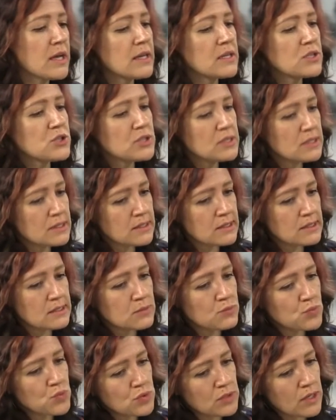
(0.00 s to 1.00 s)

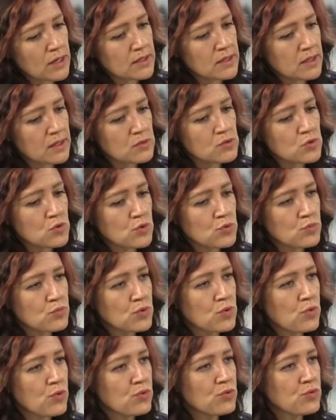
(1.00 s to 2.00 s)
Şirketin bunlardan
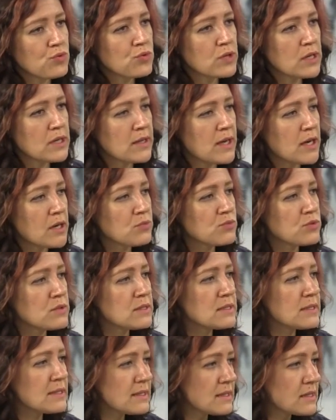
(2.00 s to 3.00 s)
sorumlu olduğu kadar
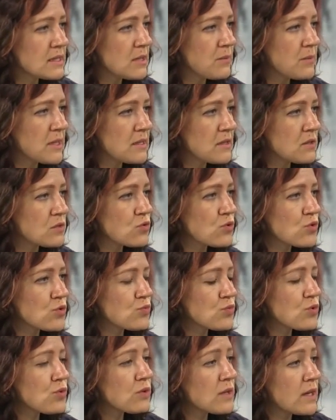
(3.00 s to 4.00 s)
bunları denetlemekle
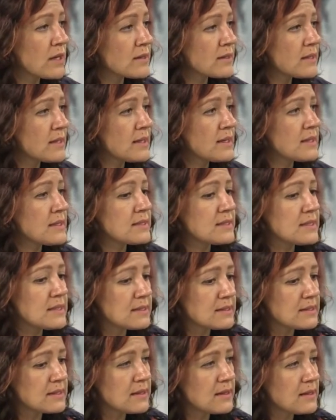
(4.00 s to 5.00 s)
sorumlu olan
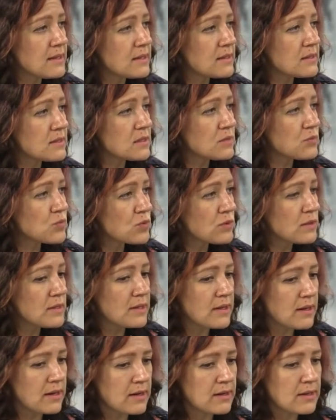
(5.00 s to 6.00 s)
Yetkililerinde
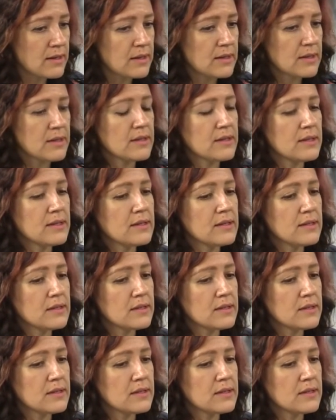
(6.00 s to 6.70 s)
mutlaka e,